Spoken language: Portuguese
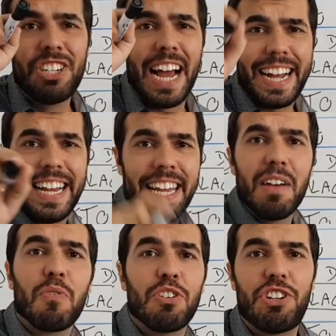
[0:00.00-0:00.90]
Já clica
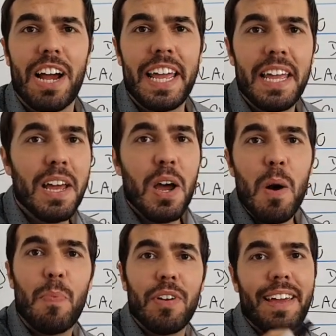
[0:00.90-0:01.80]
em curtir aí,
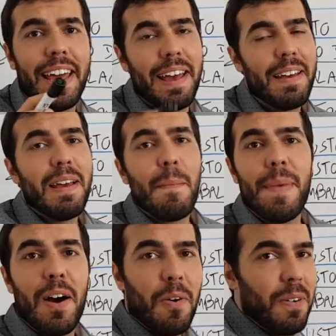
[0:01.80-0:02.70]
porque,
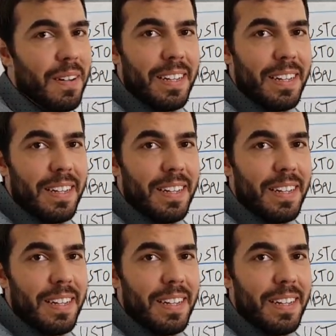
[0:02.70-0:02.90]
meu,